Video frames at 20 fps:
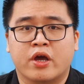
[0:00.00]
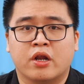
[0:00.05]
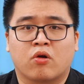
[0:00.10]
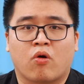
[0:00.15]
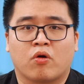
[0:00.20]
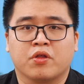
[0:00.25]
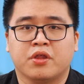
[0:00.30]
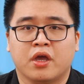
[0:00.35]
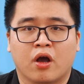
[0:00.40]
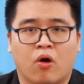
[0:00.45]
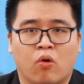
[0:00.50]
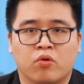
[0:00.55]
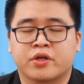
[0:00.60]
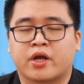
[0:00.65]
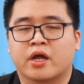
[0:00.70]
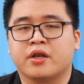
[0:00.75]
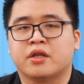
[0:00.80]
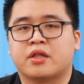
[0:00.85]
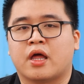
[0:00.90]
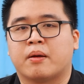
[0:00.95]
D nó có nhiều những
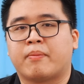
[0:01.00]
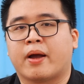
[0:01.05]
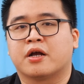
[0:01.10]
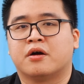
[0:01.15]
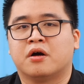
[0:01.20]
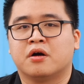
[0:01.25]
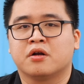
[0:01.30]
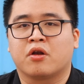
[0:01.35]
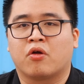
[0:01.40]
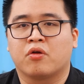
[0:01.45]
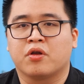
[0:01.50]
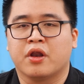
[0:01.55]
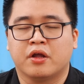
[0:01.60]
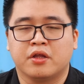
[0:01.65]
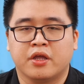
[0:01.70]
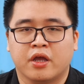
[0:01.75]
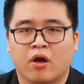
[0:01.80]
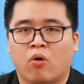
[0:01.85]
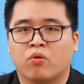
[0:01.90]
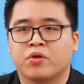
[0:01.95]
cái thế mạnh hơn, nó
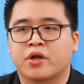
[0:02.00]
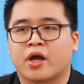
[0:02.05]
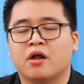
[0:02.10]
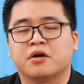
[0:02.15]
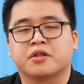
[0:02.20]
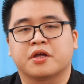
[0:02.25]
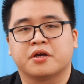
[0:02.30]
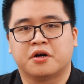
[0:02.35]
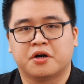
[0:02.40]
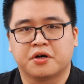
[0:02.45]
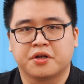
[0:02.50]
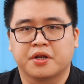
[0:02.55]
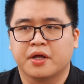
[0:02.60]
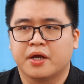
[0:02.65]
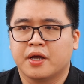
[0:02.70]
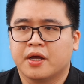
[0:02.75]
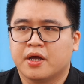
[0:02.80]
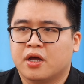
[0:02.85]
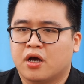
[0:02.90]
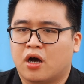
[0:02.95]
nhiều những cái lợi thế hơn.
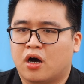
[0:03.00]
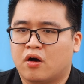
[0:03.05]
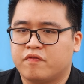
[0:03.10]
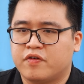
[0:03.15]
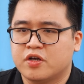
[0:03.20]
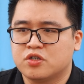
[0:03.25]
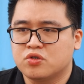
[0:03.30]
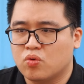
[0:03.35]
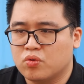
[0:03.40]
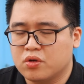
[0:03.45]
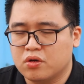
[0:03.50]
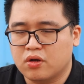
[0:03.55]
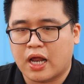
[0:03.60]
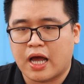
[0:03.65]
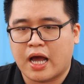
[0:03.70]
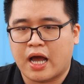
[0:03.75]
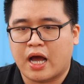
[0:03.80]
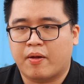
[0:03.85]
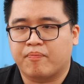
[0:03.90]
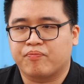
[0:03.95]
Uh, ví dụ như
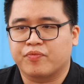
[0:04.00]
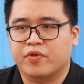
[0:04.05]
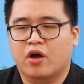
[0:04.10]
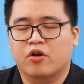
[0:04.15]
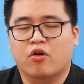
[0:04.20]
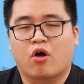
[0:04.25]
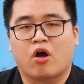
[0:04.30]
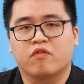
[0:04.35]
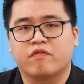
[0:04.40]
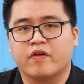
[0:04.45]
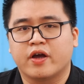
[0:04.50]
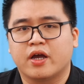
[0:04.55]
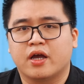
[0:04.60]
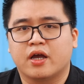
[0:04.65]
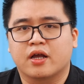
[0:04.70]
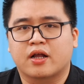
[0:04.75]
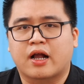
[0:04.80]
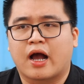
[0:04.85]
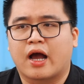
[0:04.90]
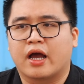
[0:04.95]
là nói
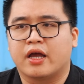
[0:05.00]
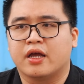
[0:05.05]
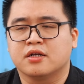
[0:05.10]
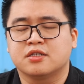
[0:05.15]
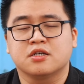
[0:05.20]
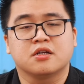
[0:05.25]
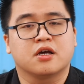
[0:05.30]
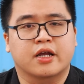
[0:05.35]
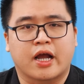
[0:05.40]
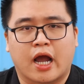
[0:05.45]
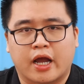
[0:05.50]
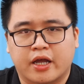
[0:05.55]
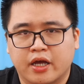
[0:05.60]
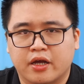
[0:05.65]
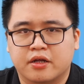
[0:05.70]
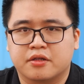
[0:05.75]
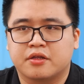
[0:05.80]
về cái chất lượng hình ảnh ấy,